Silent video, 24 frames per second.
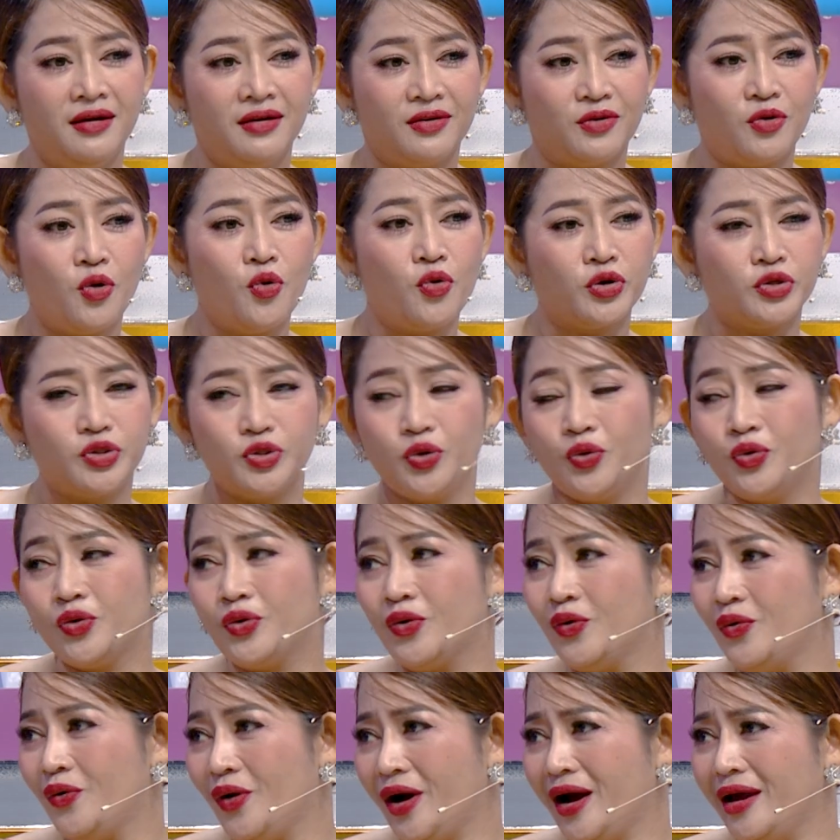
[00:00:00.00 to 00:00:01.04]
Cú chuông
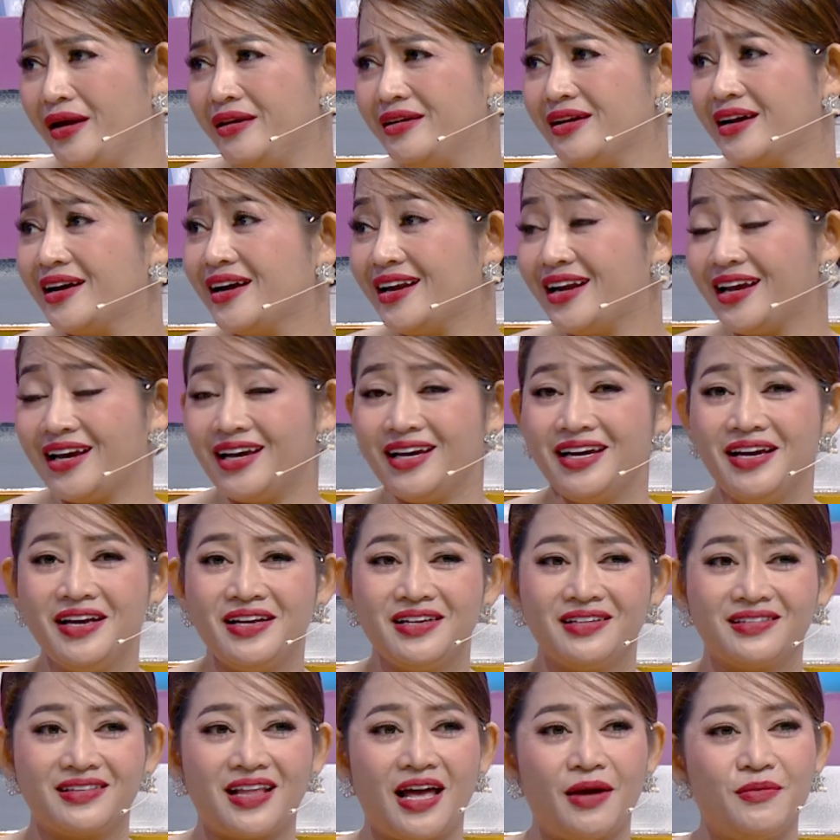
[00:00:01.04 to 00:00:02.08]
cú ấy chẳng ấy nè,
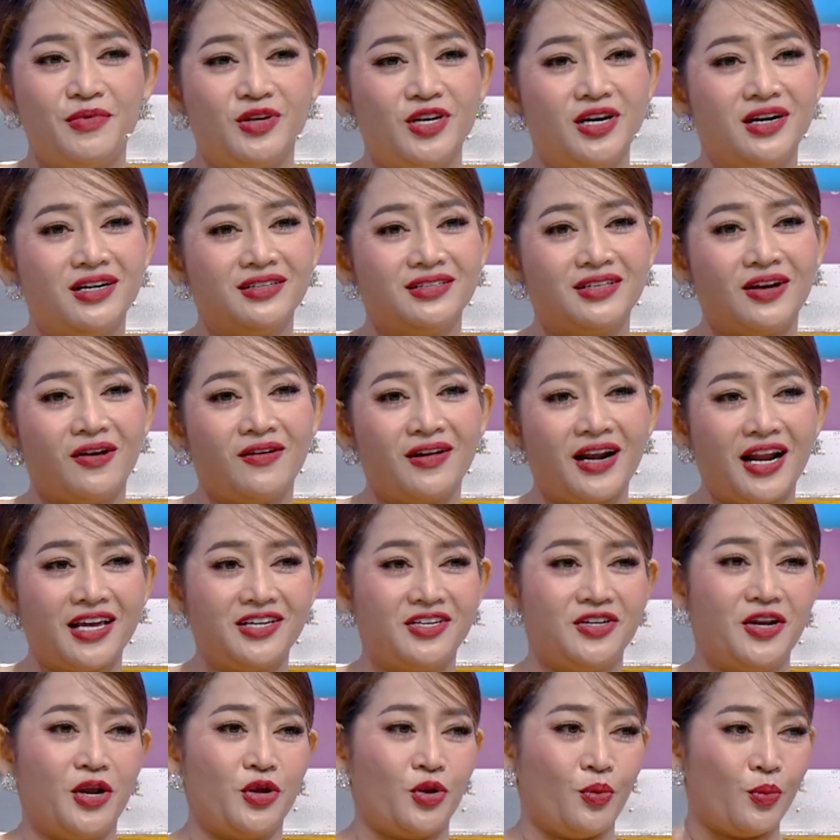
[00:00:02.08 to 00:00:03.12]
tại vì dân trong thay
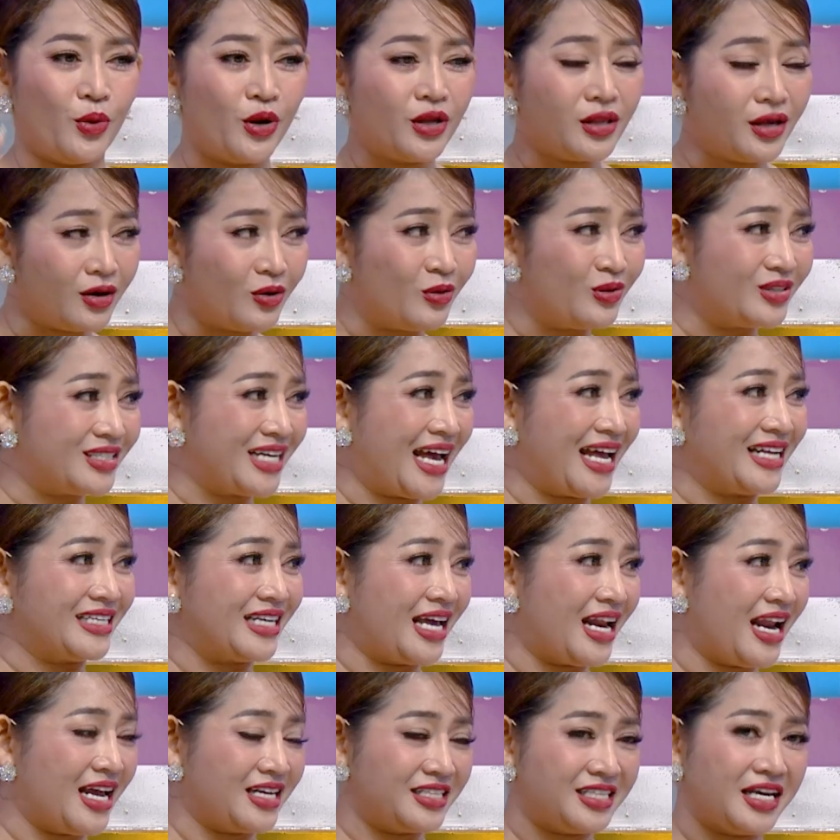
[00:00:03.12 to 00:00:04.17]
chị nè chồng riêng thường luôn xã
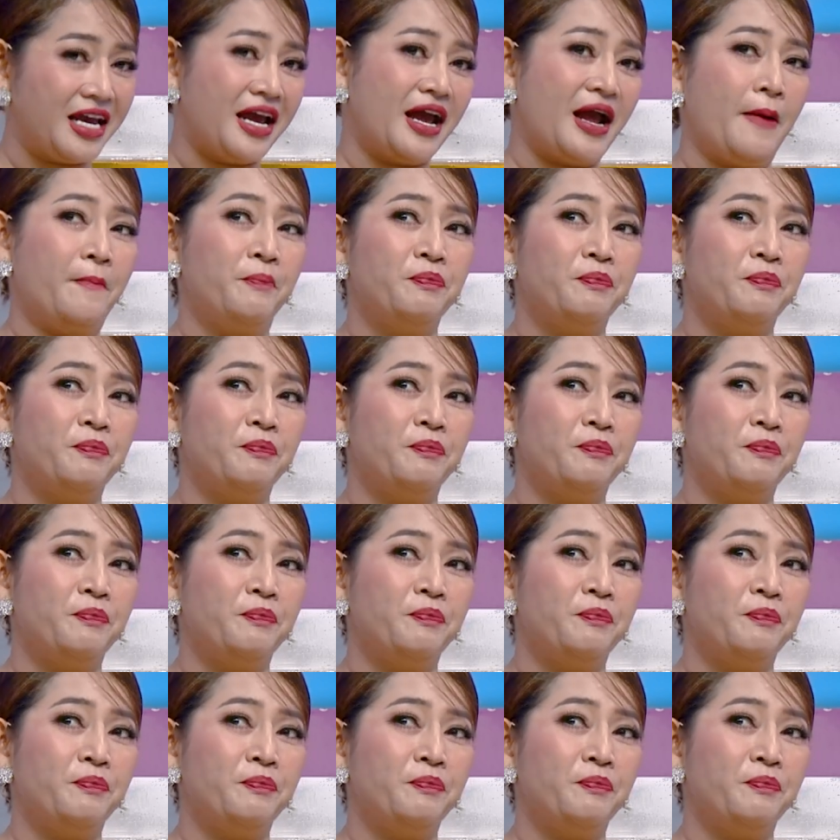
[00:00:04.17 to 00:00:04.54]
xã lang cha,